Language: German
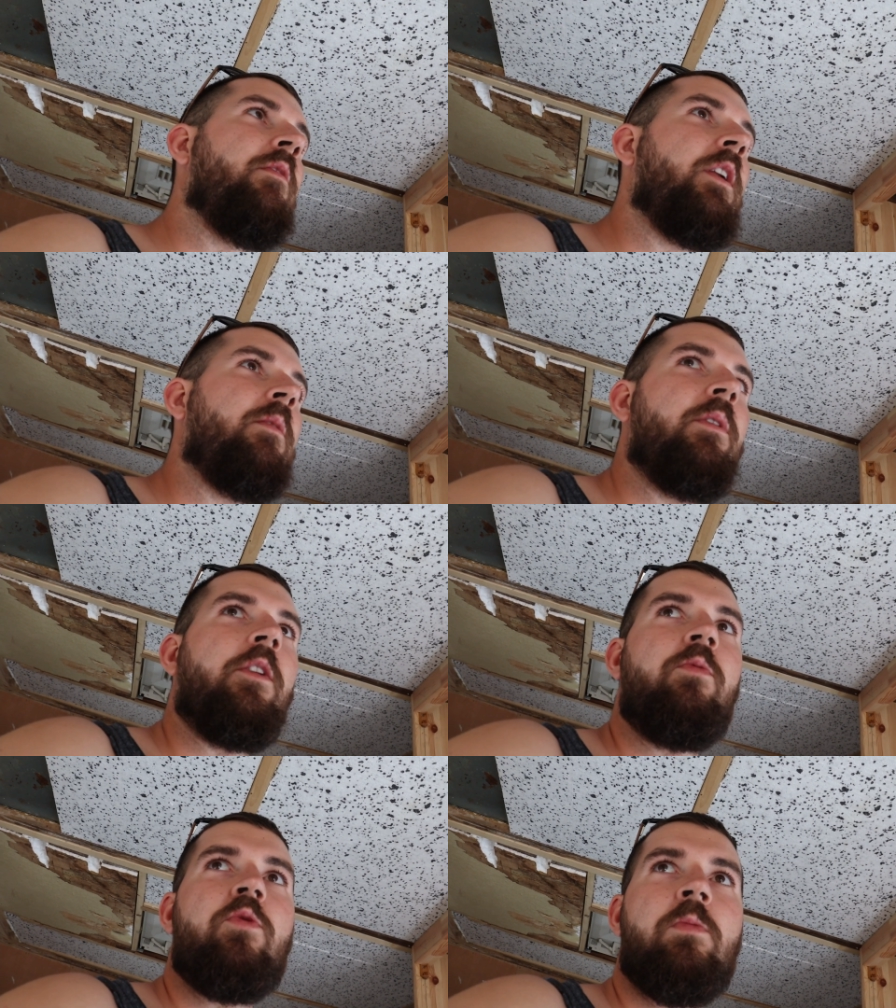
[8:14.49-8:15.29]
da werde
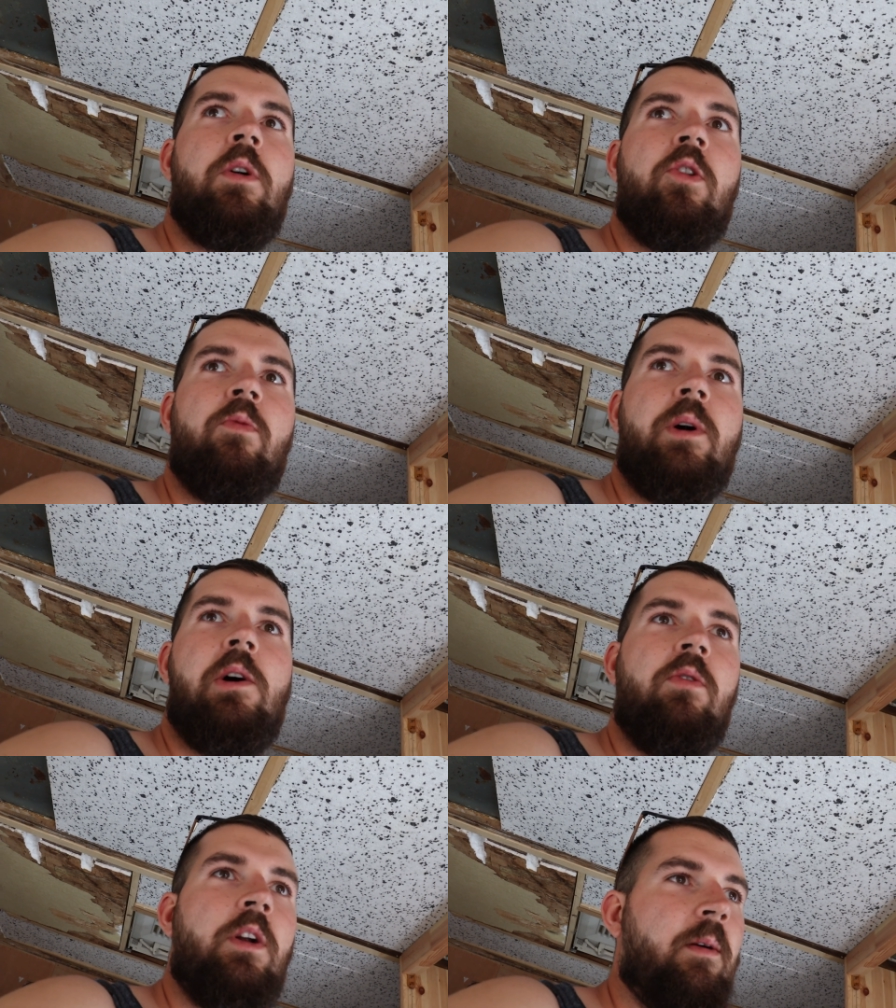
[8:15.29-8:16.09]
mir das bestimmt auch noch
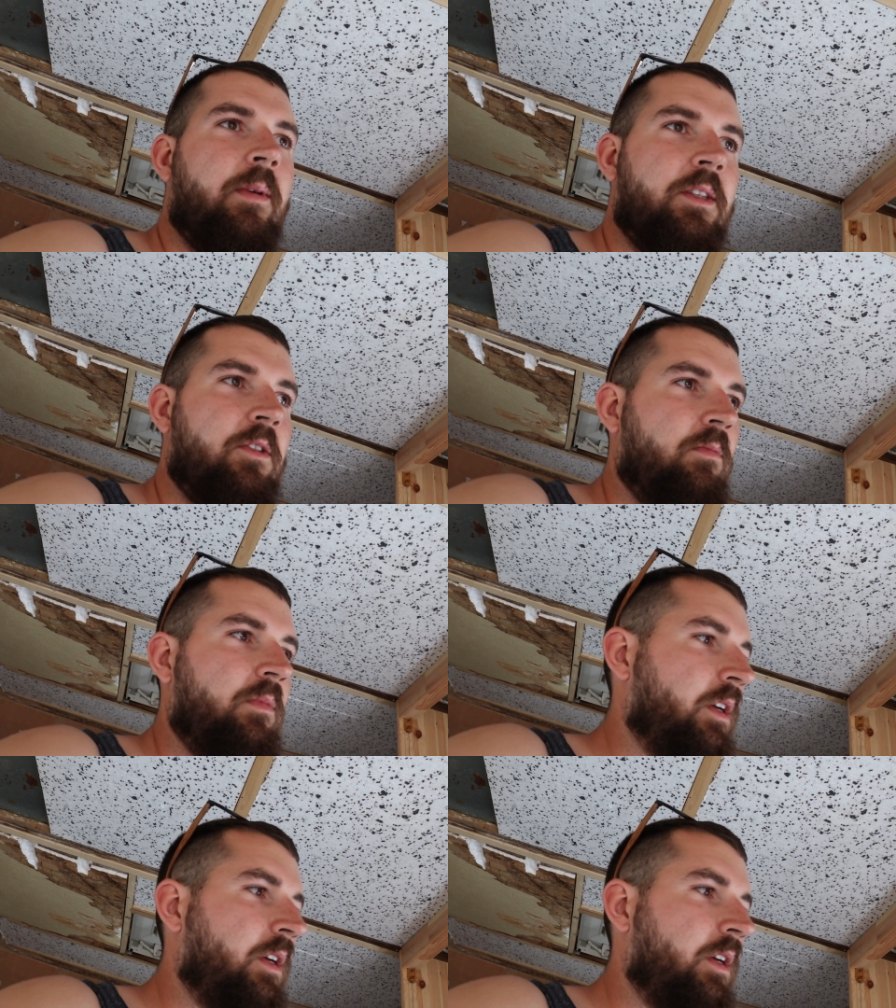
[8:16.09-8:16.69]
brauchen, aber zum